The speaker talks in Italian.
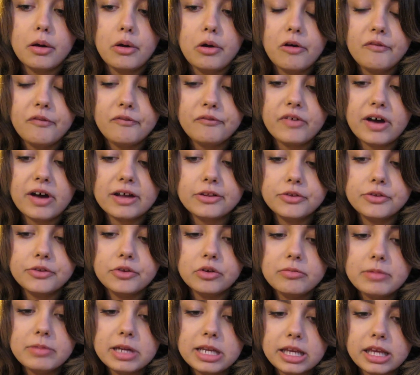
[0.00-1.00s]
L'ho
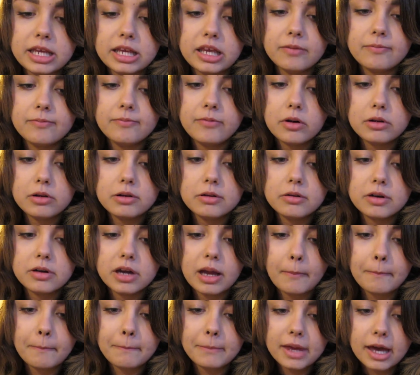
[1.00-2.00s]
fatto perché voglio
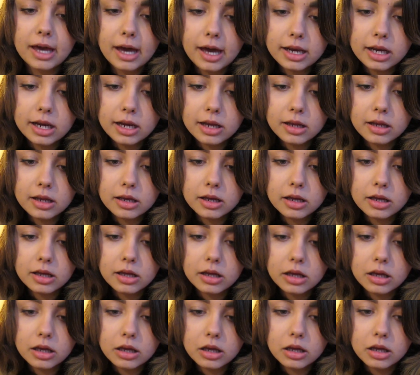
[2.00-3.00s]
cambiare
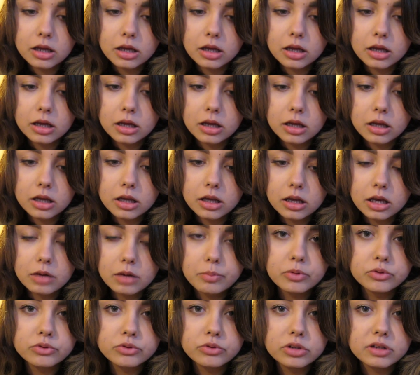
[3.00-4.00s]
il
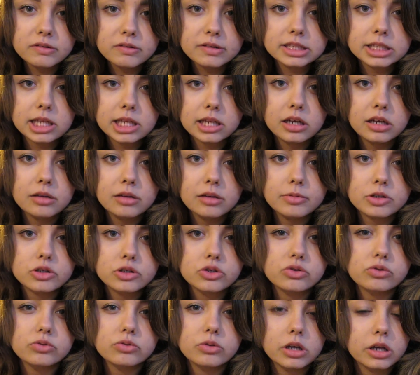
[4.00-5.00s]
punto di vista delle
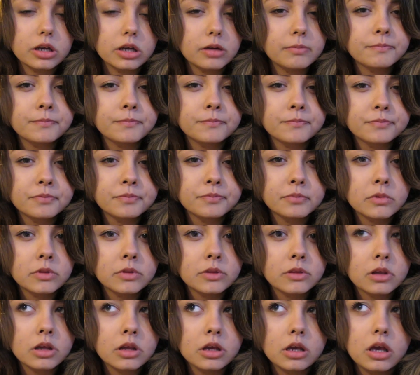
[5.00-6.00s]
persone.
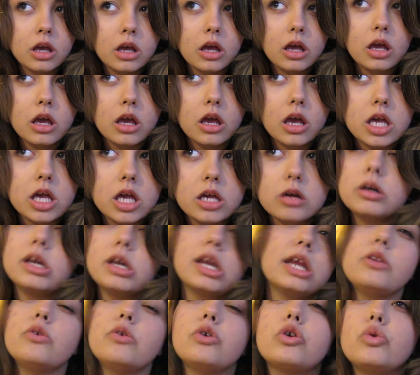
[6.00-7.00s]
io
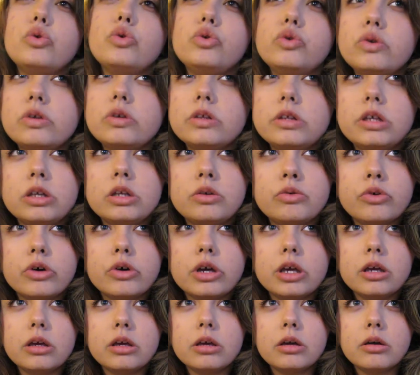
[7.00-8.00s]
credo che ognuno di
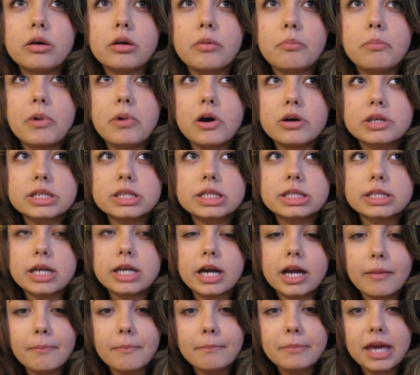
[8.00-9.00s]
noi
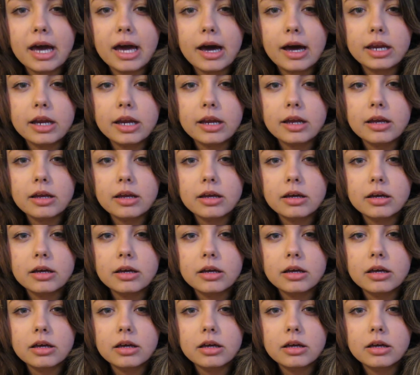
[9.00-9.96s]
possa cambiare